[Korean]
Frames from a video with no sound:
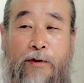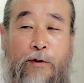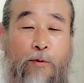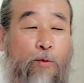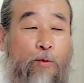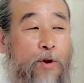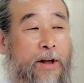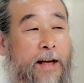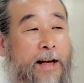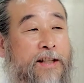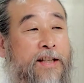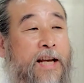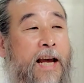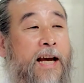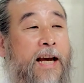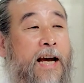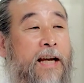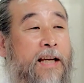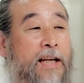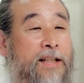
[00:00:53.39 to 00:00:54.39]
우리의
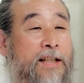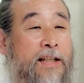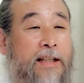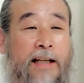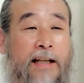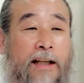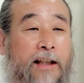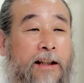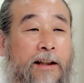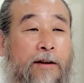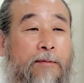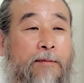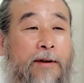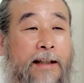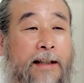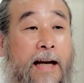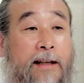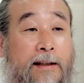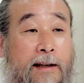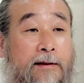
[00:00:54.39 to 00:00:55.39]
생각의 질량이 너무
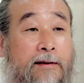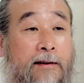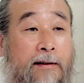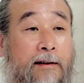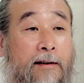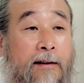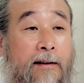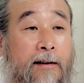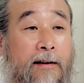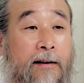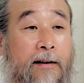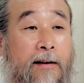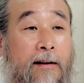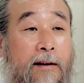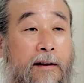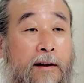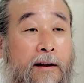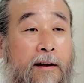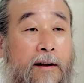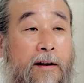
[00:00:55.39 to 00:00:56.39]
낮아서
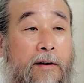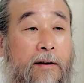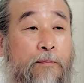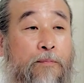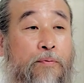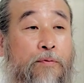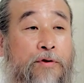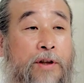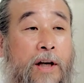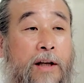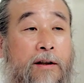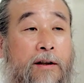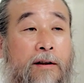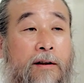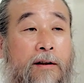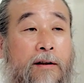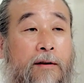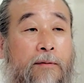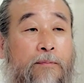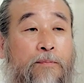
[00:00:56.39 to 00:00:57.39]

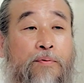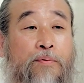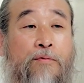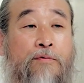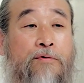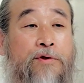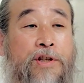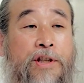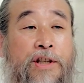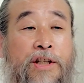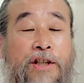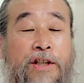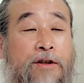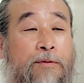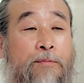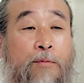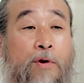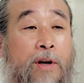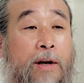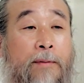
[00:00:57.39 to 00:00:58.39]
부산을 부흥시키지
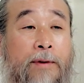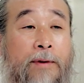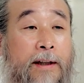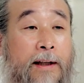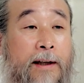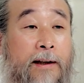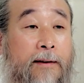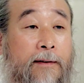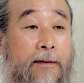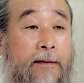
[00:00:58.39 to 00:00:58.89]
못합니다.